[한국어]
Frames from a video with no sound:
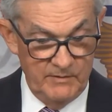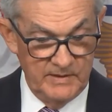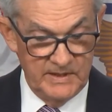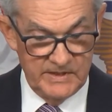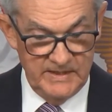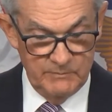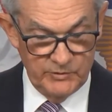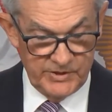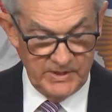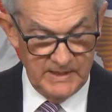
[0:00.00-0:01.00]
Instead, we're
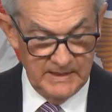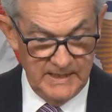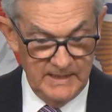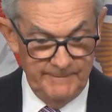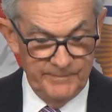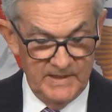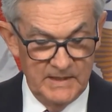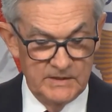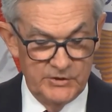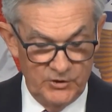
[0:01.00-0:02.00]
saying that in
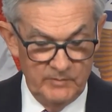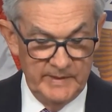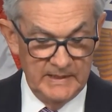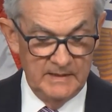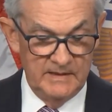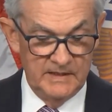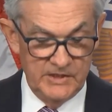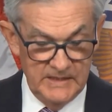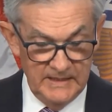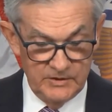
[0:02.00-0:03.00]
determining the
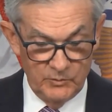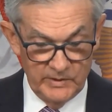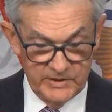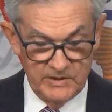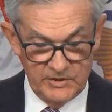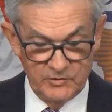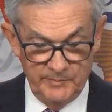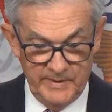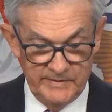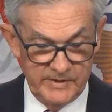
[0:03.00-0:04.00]
extent to which additional
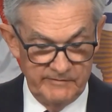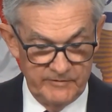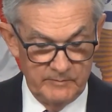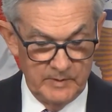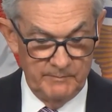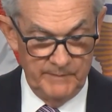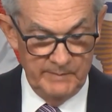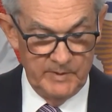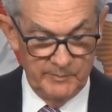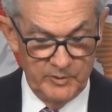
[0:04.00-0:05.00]
policy firming may be
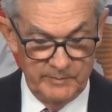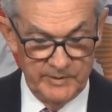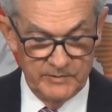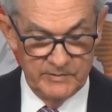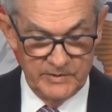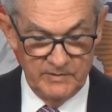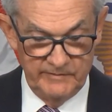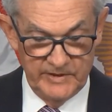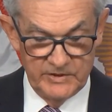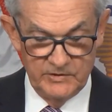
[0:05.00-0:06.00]
appropriate to return
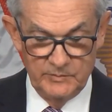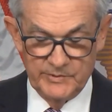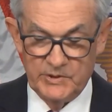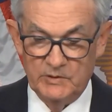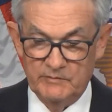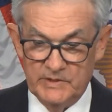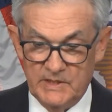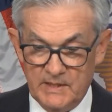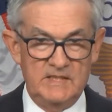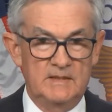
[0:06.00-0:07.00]
inflation at 2% over
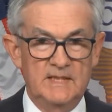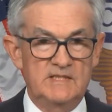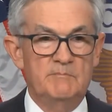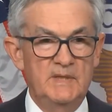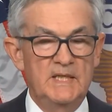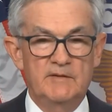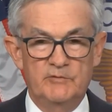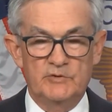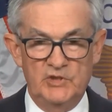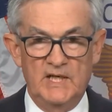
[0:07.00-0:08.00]
time, that's a meaningful
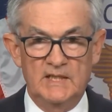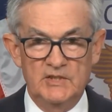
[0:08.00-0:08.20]
change.